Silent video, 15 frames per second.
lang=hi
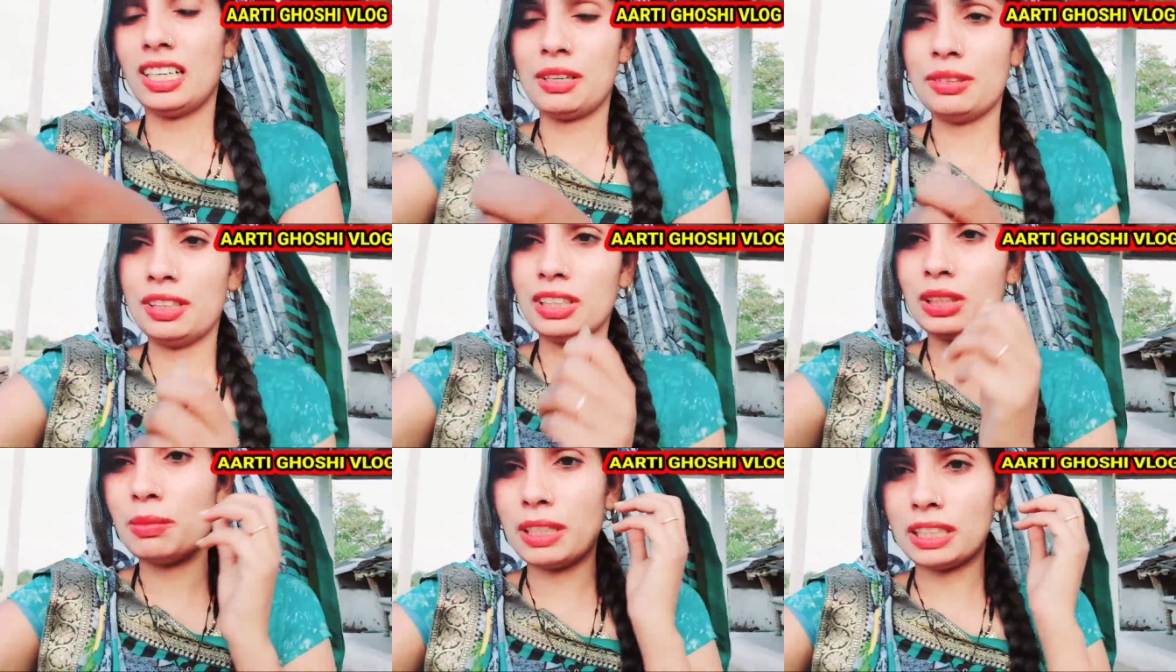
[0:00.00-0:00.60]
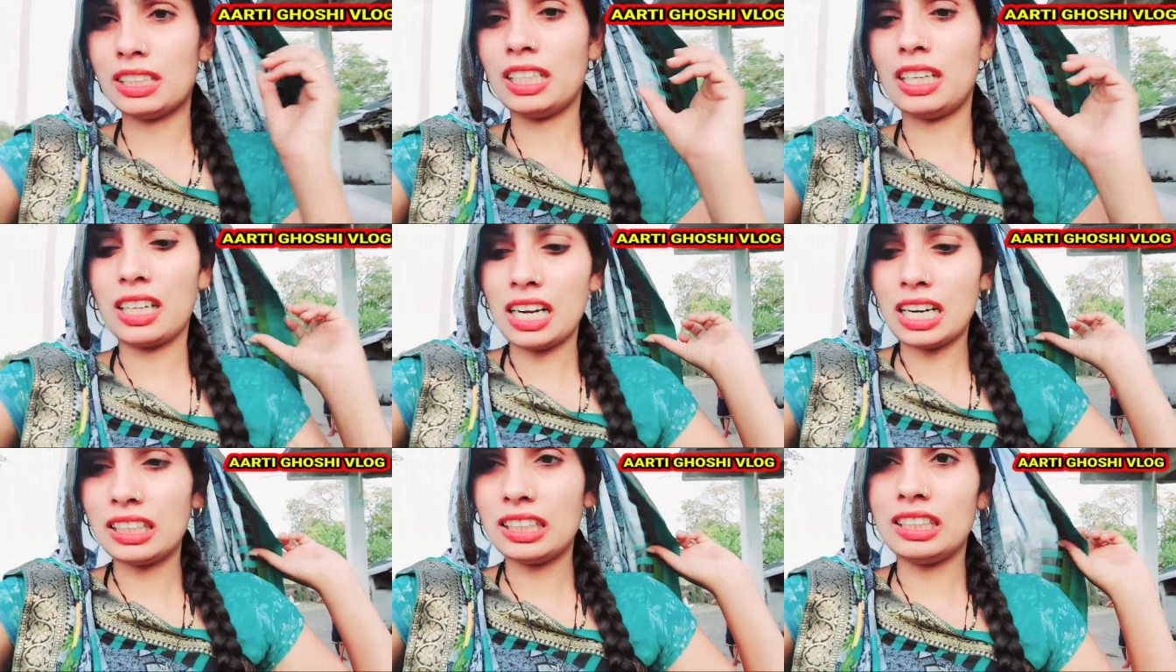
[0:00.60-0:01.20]
अब इतने तो, तो मच्छर
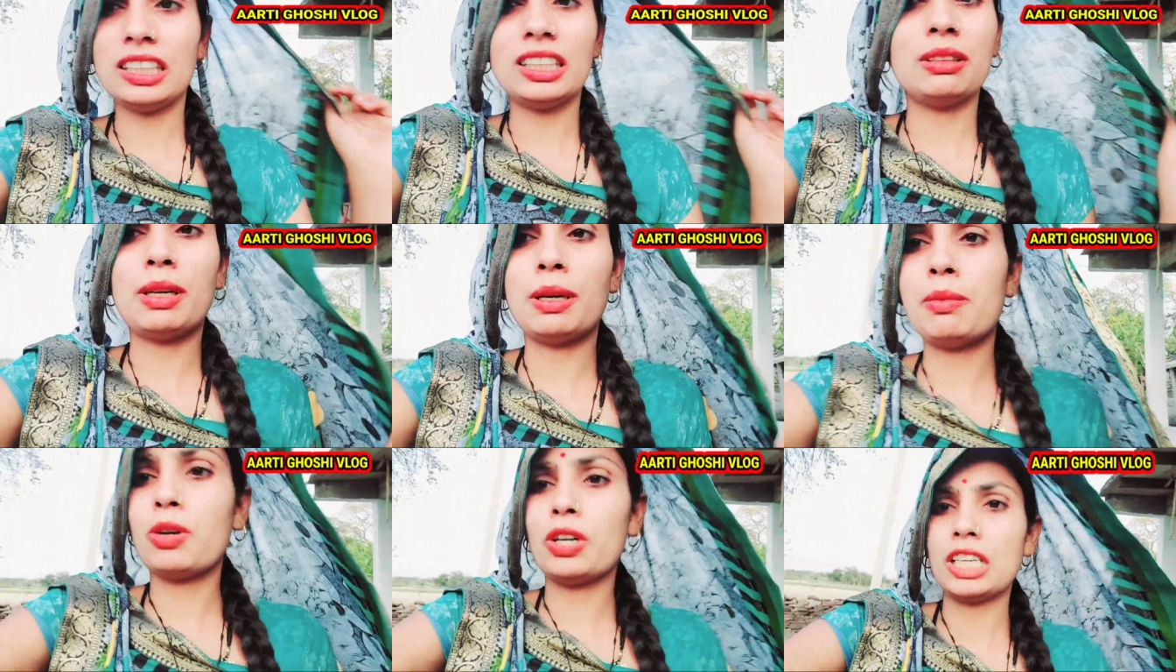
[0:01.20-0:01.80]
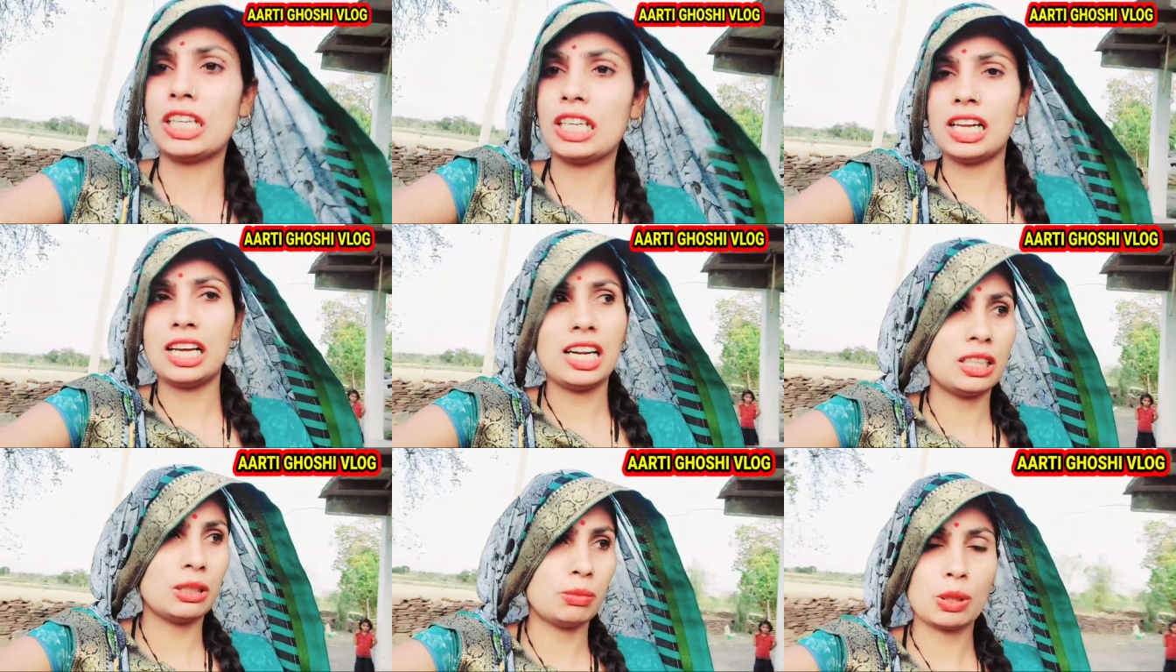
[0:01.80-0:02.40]
काट थे हमारी मोड़ी के
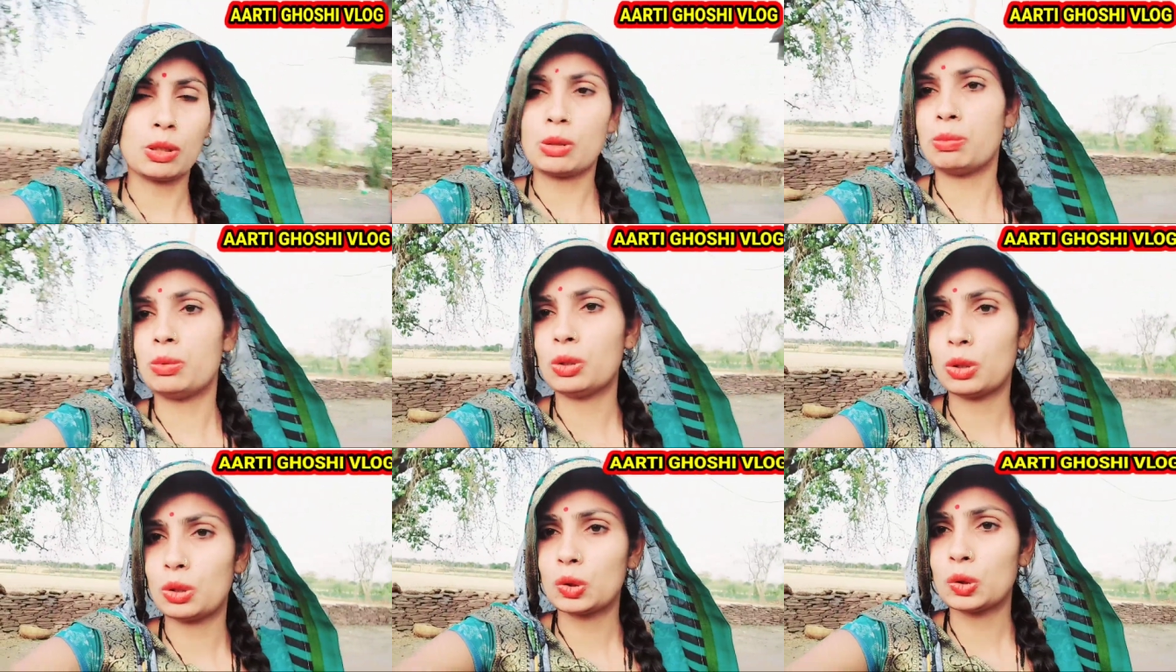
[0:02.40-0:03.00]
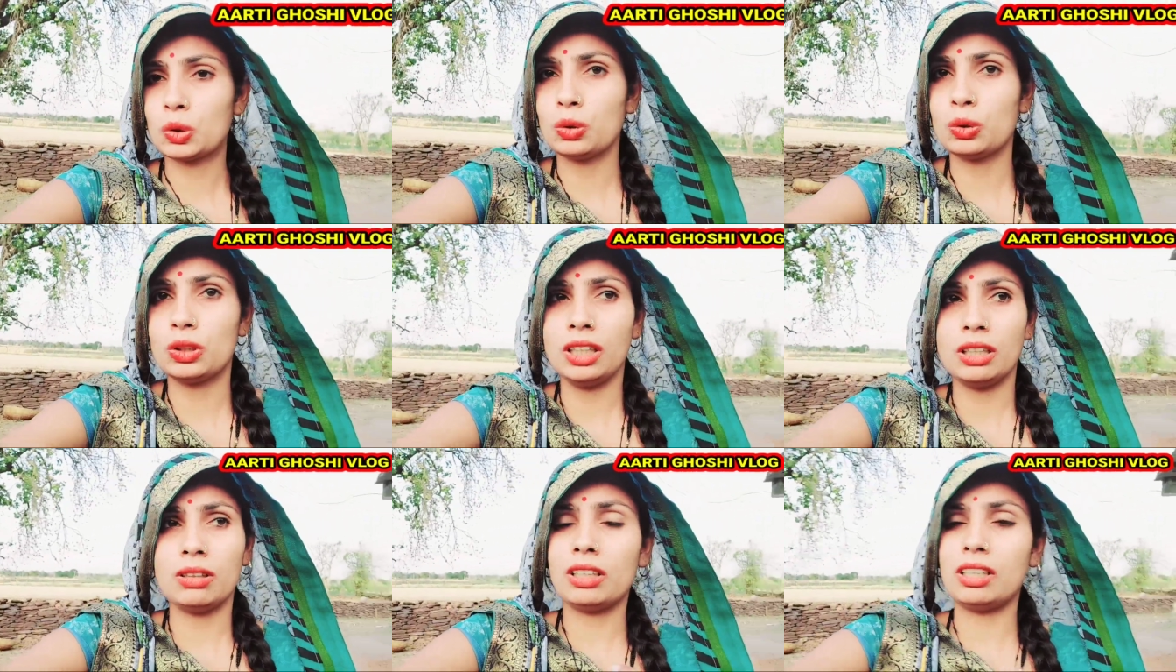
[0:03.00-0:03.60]
लाने तो बिल्कुल पूरा सुजो
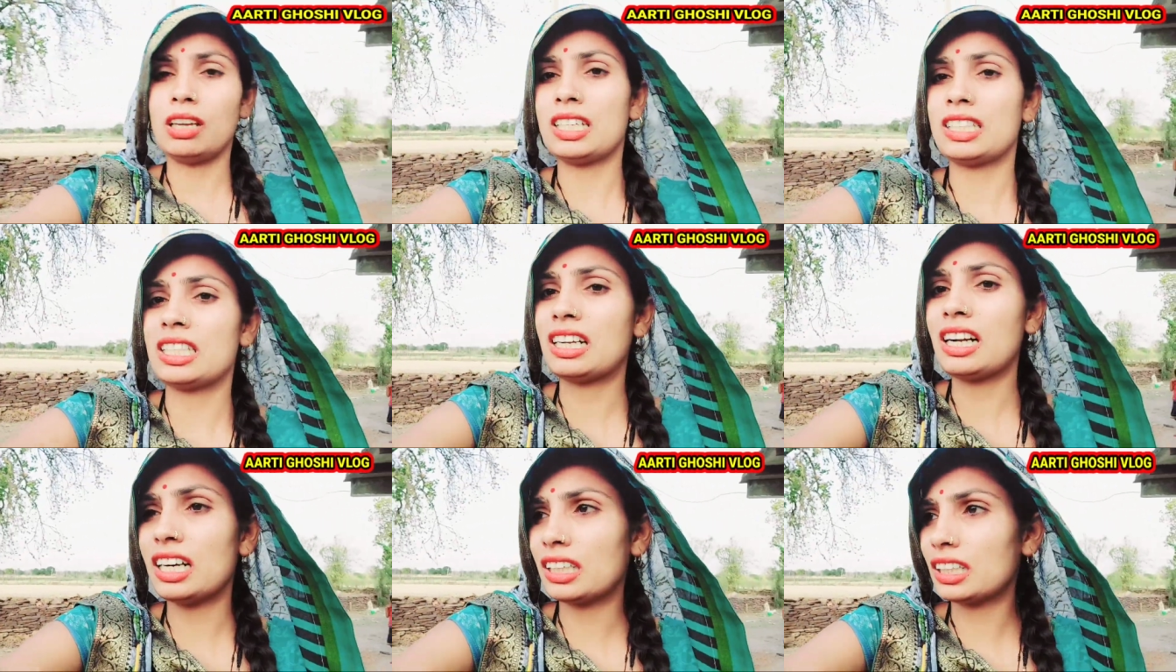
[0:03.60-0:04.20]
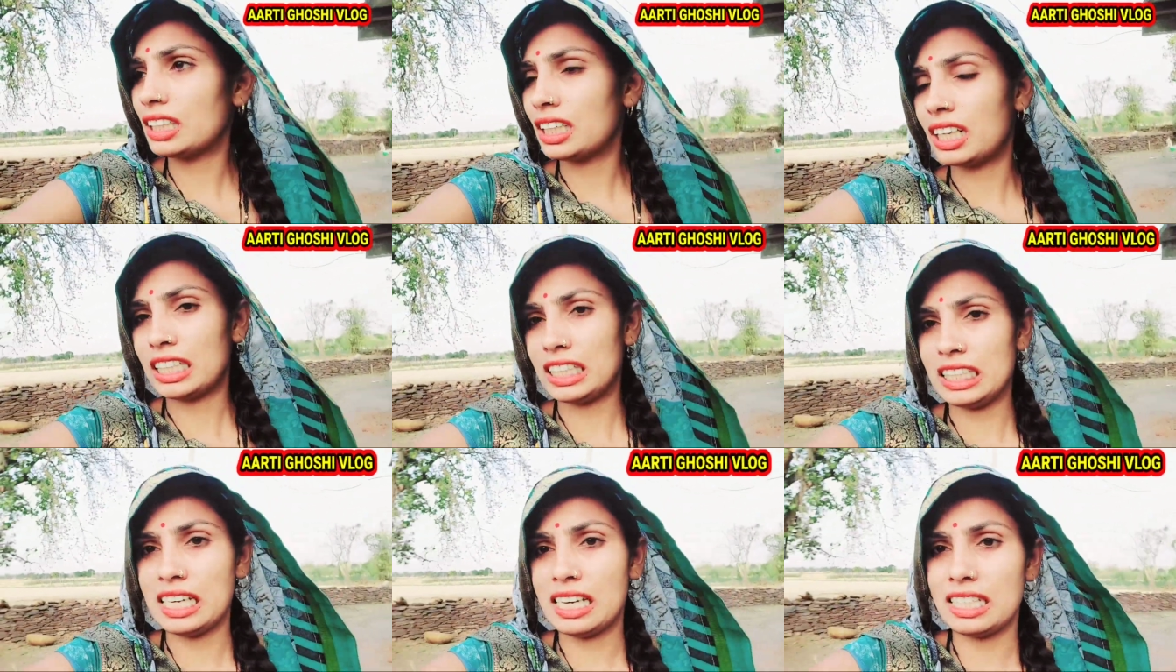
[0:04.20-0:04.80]
दे और ऐसी काटा थे
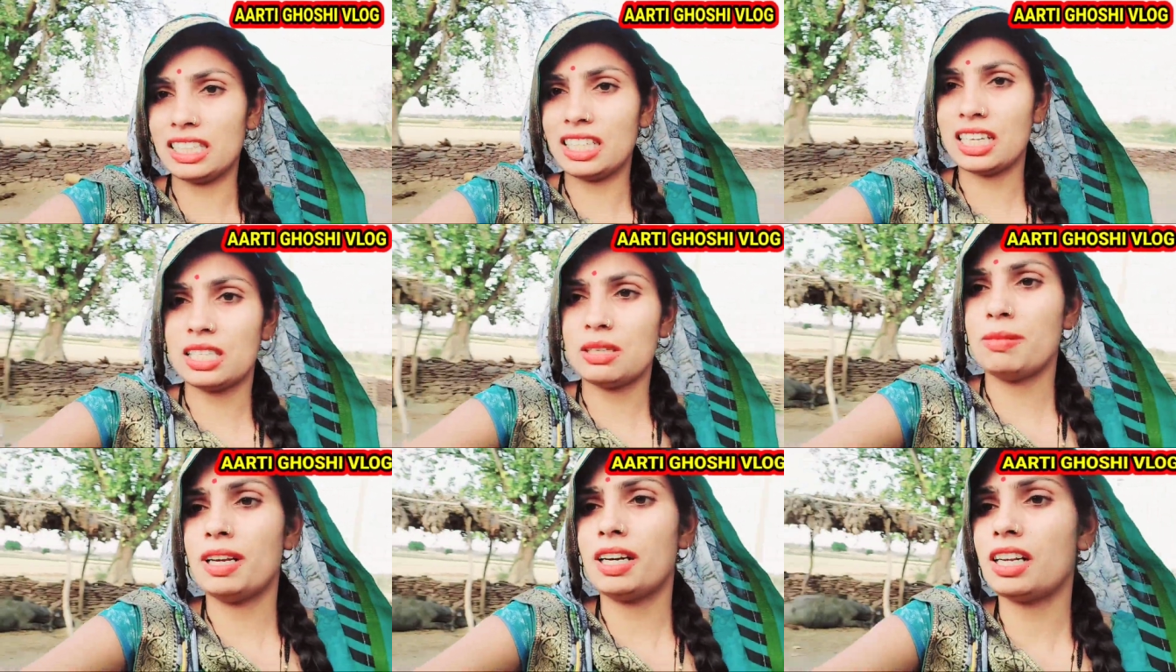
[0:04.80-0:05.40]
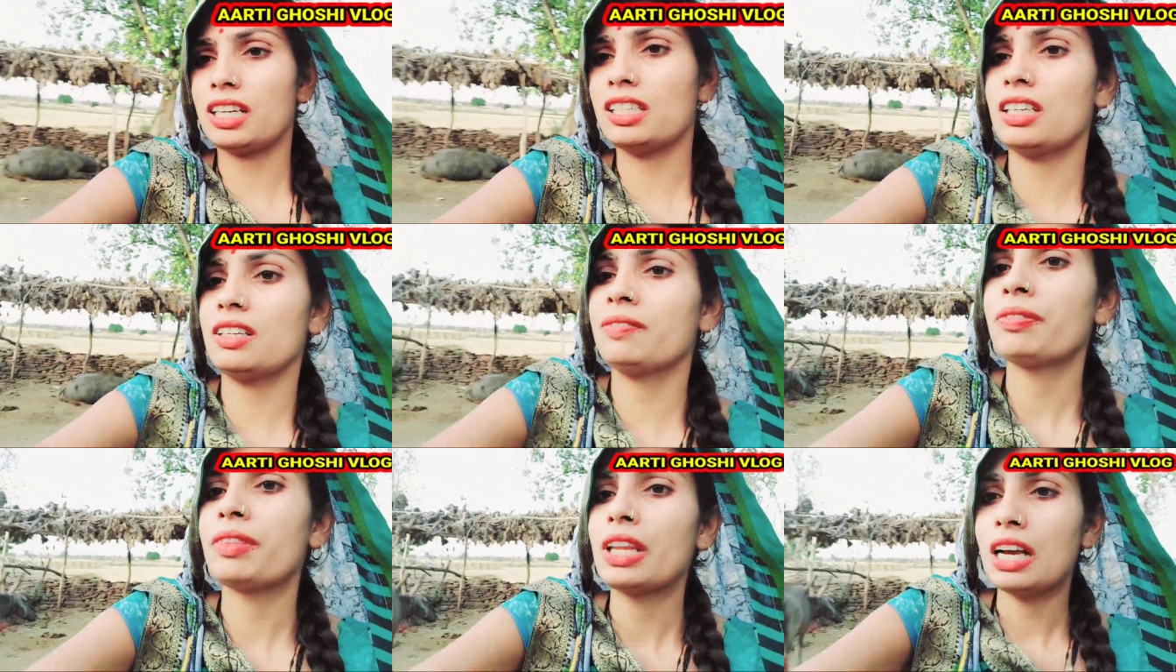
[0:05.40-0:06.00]
खतियाँ तियाँ सी बन गई हैं